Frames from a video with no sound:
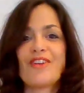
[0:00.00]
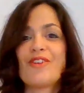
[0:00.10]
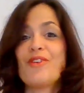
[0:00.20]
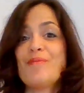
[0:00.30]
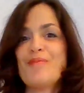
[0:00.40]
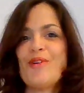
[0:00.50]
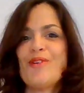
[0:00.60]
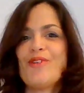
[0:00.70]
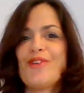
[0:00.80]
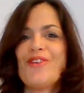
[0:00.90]

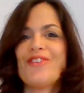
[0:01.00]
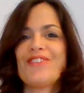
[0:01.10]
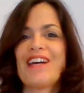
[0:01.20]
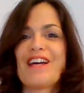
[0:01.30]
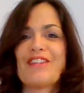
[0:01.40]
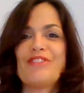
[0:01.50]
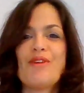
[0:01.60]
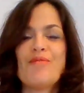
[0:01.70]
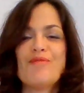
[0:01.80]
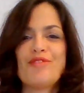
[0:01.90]
Comment rendre un
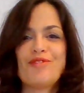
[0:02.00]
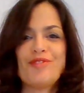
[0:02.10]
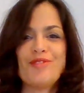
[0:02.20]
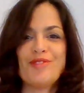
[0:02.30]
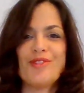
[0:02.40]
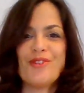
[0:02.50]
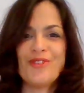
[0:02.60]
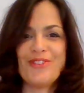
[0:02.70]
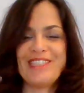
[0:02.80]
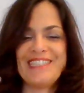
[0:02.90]
homme fou
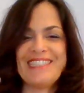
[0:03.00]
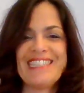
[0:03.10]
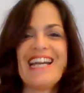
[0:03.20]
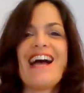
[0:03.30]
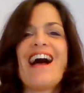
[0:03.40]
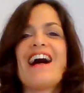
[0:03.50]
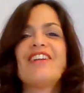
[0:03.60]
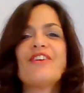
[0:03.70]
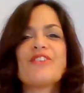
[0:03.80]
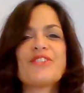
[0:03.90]
au lit
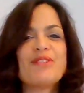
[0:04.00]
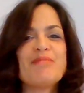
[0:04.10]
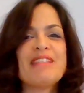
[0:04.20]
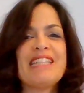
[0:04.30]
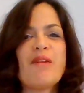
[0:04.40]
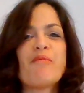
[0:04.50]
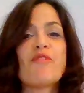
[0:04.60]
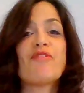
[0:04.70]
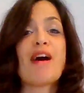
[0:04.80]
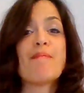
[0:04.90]
Alors aujourd'hui, mesdames,
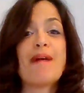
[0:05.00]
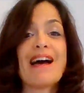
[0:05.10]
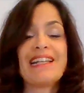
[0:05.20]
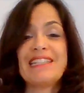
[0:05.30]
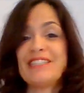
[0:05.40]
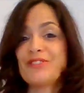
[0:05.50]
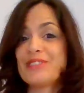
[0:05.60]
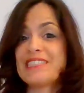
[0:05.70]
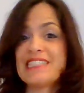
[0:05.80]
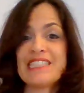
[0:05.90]
on va parler de
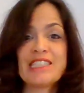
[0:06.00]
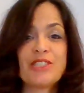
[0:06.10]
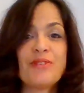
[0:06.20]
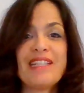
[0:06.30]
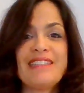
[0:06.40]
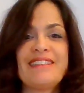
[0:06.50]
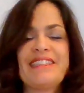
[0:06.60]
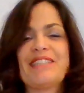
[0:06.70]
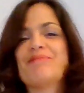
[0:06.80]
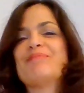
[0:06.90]

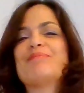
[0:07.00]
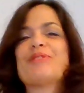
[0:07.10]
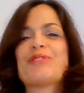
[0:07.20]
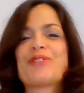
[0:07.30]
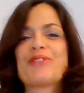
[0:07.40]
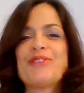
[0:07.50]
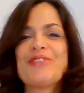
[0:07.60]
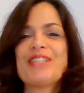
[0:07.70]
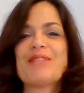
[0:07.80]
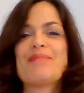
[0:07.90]
sexualité.
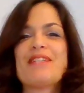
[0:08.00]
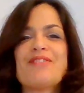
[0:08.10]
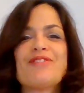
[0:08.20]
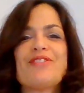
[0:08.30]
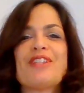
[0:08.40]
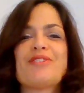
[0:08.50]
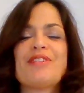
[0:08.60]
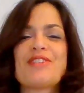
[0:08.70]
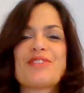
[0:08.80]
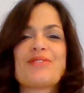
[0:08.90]
Bonjour et bienvenue à toi,
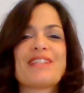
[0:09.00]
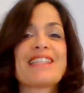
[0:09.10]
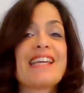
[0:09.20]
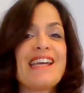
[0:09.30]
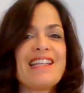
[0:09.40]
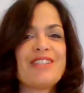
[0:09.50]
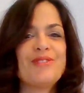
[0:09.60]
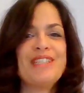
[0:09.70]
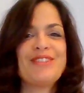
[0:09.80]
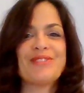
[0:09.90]
je suis Gaëlle
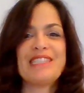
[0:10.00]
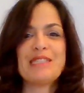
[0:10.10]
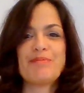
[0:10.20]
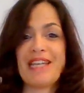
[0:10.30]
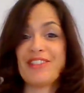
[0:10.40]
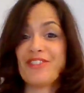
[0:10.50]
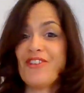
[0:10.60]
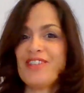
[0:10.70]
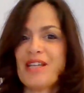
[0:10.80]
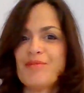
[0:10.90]
Gouy, ton experte
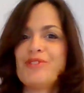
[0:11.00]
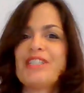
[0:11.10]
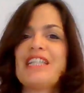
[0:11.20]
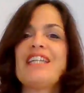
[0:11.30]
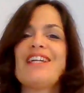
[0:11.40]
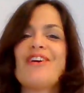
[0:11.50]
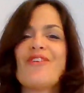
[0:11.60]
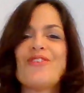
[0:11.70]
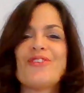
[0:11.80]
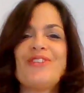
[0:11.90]
en amour et
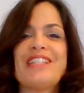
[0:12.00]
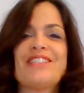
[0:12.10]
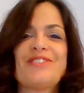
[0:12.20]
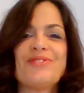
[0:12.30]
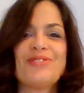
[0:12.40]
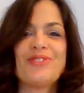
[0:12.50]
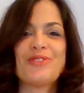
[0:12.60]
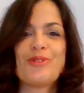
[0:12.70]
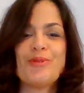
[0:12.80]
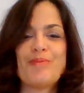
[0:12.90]
en relations de
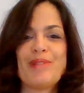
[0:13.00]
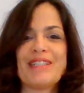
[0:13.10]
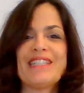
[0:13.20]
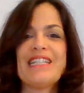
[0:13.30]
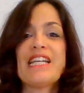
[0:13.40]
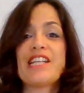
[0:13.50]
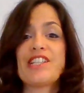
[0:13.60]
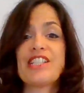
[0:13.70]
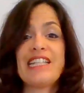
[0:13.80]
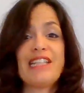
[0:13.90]
couple.
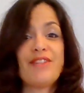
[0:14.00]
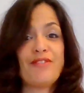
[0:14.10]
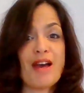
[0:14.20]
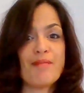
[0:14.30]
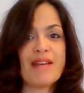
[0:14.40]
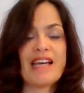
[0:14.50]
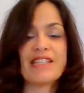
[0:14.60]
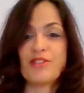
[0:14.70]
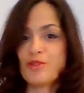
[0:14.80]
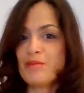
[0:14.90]
J'aide les femmes à
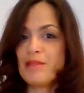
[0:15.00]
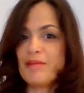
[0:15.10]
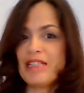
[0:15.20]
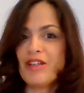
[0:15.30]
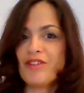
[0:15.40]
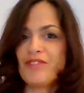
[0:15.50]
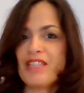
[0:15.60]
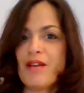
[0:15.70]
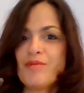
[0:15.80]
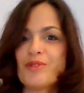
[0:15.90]
sublimer leur
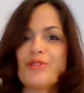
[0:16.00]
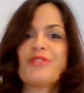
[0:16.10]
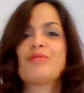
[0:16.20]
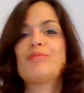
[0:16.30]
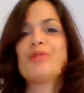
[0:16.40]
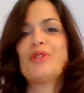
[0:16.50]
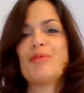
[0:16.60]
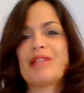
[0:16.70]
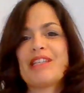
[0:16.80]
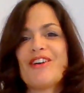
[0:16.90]
vie amoureuse pour le
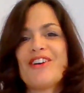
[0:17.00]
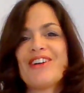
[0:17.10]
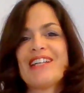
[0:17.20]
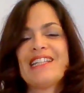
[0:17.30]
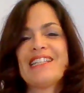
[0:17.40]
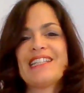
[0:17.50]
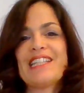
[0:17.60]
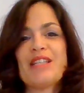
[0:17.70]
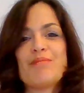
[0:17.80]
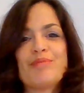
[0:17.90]
meilleur
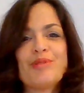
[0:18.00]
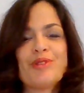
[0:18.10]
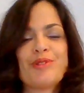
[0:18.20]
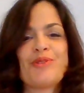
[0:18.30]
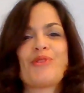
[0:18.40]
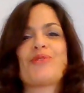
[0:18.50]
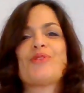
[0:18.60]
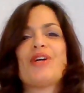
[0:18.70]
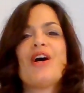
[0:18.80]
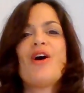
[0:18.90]
et pour
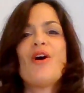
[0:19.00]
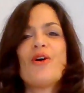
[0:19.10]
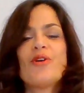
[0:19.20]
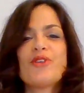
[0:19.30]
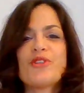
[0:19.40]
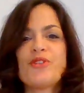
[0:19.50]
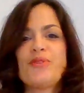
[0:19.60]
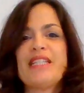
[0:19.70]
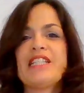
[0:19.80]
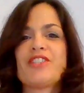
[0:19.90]
toujours.
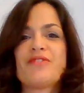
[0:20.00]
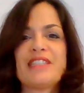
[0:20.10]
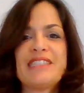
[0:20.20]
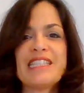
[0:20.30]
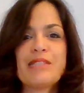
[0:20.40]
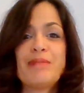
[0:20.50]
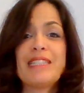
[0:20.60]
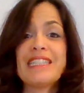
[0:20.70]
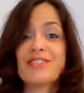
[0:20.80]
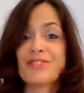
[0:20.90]
Aujourd'hui, je vais
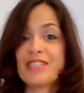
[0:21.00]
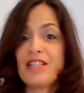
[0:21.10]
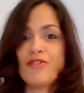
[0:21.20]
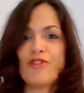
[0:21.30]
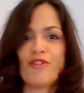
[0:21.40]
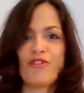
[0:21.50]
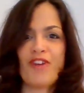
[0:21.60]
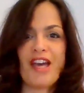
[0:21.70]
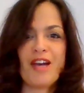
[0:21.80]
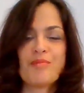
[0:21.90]
t'expliquer ce qu'il faut
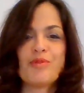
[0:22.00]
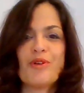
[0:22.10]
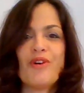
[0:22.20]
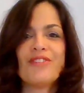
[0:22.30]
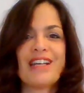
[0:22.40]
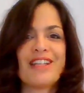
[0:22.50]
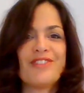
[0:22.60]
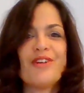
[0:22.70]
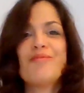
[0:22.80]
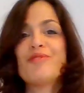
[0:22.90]
faire pour rendre
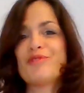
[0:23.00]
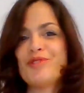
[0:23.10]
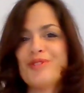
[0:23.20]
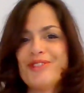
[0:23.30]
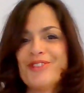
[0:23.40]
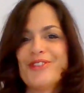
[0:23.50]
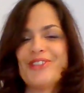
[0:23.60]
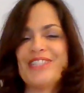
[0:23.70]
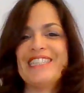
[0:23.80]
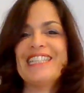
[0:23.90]
un homme fou au
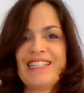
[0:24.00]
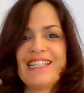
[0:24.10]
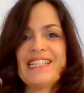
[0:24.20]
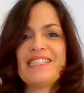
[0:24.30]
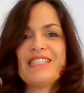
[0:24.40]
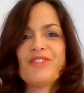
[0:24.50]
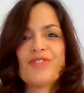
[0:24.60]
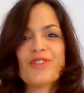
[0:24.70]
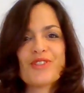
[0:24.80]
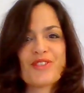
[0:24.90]
lit. Et si tu
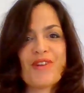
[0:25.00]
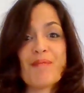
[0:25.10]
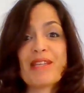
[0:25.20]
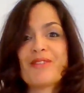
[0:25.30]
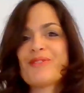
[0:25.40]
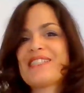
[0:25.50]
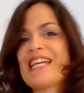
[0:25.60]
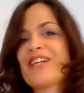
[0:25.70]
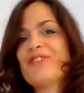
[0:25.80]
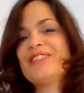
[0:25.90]
veux recevoir mes
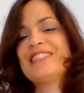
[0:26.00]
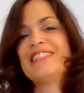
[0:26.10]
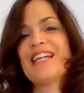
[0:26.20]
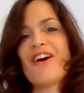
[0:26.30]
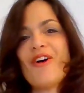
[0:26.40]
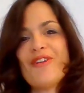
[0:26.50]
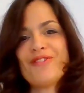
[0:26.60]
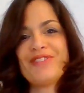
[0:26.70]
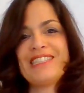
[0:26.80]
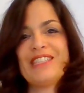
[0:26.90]
conseils quotidiens en
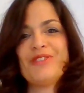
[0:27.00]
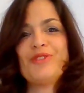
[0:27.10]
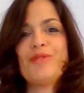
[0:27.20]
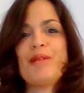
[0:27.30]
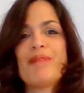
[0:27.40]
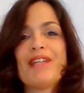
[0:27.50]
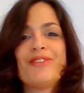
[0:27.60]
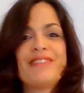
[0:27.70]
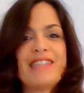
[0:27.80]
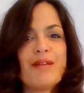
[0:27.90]
vidéo, n'oublie pas de
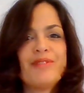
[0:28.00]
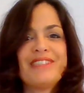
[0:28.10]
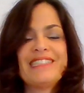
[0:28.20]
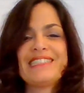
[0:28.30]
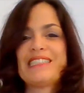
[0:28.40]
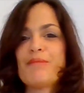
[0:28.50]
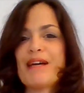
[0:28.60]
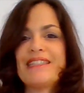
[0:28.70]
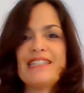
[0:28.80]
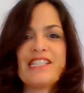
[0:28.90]
t'abonner si ce n'est
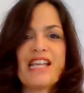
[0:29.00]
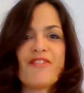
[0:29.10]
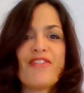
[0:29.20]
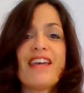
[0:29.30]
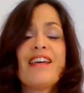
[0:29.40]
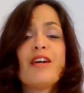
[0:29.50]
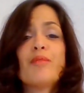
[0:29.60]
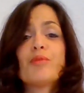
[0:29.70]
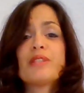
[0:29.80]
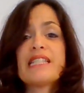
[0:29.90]
pas déjà fait.
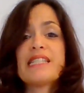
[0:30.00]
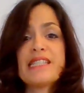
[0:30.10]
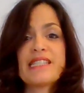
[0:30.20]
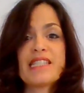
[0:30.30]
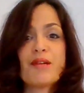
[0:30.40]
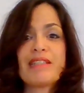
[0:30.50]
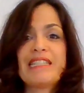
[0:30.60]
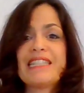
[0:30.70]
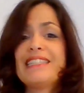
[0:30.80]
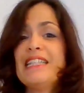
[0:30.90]
Pour ça, c'est simple,
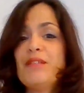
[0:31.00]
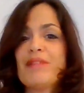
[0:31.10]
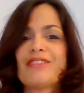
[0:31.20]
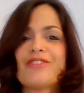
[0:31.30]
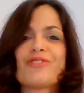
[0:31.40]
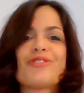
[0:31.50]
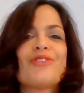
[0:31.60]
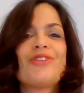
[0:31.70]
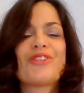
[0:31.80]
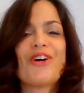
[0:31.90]
clique dès maintenant sur
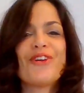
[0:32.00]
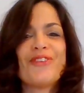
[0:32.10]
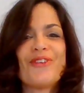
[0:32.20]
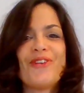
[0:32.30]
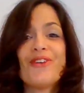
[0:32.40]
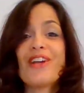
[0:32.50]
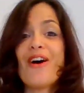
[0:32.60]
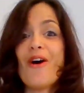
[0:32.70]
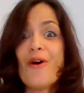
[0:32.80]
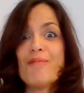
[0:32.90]
le cœur dans l'angle
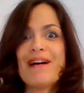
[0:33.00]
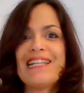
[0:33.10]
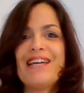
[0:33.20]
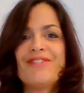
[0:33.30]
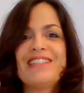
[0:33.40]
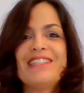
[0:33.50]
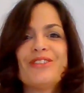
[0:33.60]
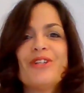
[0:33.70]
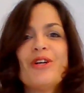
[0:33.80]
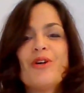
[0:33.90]
en bas de la
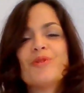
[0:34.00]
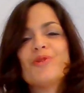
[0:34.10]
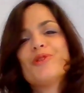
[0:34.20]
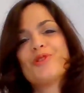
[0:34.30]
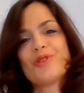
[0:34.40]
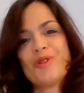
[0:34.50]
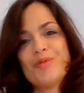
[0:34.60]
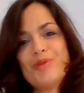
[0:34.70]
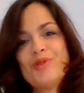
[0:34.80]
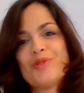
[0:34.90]
vidéo ou sur le
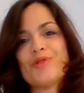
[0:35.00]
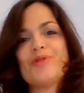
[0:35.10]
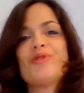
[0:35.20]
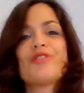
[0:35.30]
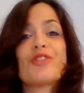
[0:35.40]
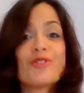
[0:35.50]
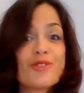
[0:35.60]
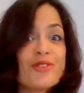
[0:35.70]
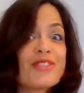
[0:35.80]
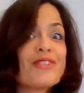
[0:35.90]
bouton rouge
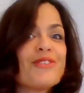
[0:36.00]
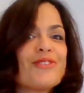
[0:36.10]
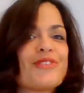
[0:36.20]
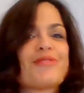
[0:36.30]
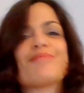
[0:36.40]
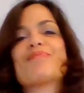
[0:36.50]
juste en dessous.